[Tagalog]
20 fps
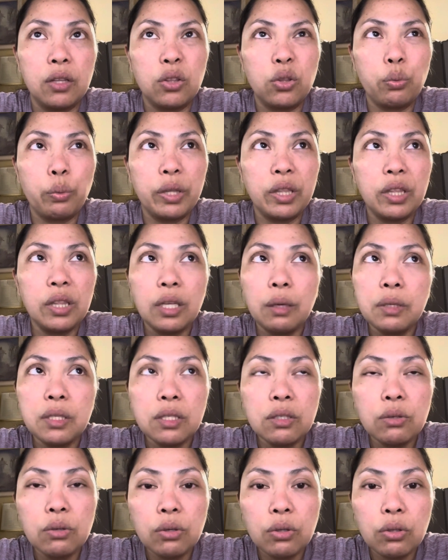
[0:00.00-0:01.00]
21
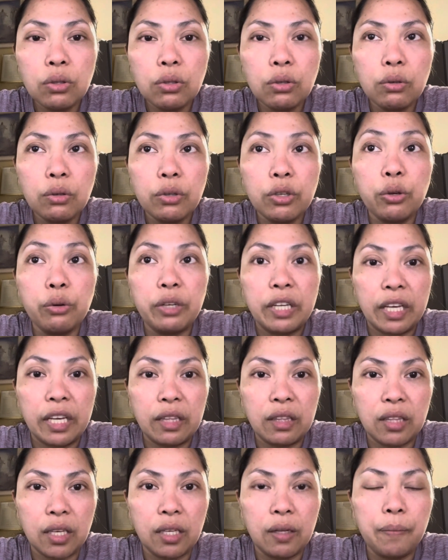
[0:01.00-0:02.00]
siguro to or no
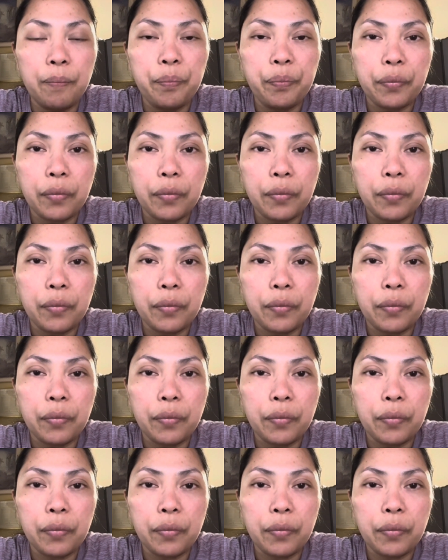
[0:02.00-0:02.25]
19